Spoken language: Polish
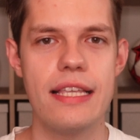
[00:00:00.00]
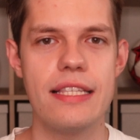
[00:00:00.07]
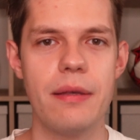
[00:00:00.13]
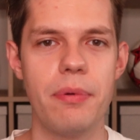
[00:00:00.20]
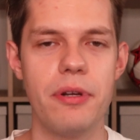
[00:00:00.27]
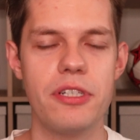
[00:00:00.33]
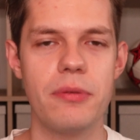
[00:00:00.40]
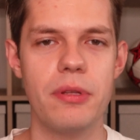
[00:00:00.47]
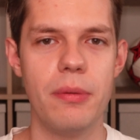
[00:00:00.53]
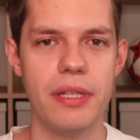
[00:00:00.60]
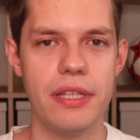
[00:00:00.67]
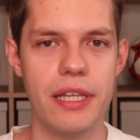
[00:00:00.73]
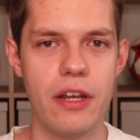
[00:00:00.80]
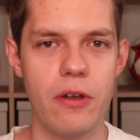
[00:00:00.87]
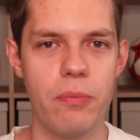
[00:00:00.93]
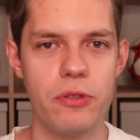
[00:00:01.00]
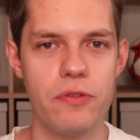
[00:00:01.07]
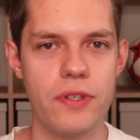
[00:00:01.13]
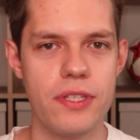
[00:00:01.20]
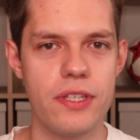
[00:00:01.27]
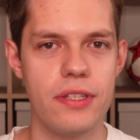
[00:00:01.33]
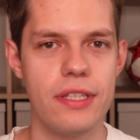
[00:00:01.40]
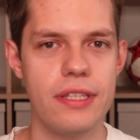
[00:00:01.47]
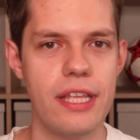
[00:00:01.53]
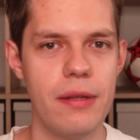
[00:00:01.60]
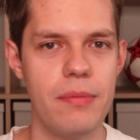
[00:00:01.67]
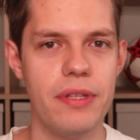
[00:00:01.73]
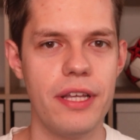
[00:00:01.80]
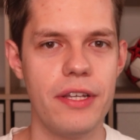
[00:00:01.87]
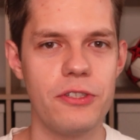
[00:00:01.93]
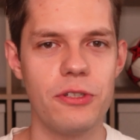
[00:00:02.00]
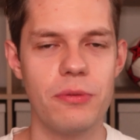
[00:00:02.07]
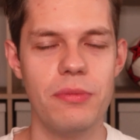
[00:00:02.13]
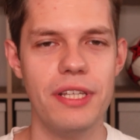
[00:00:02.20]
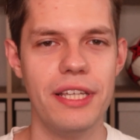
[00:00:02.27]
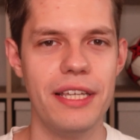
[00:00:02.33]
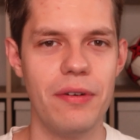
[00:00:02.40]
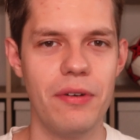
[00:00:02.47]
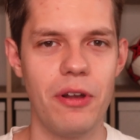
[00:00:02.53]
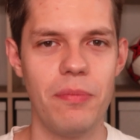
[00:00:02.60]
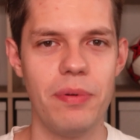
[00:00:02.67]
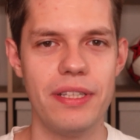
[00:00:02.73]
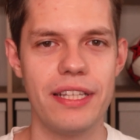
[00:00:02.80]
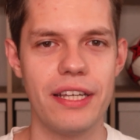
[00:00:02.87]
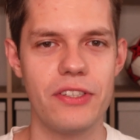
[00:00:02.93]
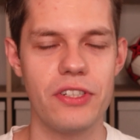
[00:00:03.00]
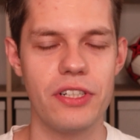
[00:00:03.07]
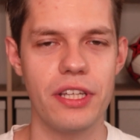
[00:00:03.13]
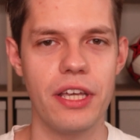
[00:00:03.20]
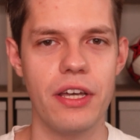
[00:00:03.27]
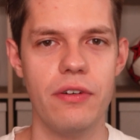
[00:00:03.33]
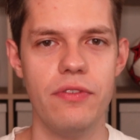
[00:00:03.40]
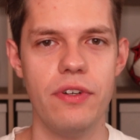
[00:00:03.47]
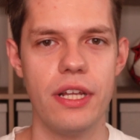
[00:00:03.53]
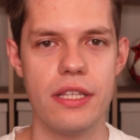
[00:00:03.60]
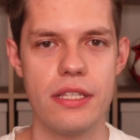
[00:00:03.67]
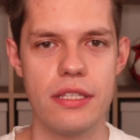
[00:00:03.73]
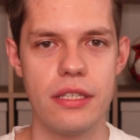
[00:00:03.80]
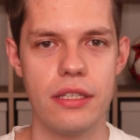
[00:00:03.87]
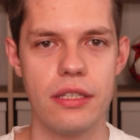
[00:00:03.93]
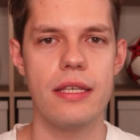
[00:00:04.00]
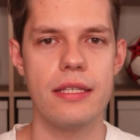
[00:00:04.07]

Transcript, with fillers: Zapraszam na materiał poświęcony terminarzom Ligi Europy, a także Ligi Konferencji.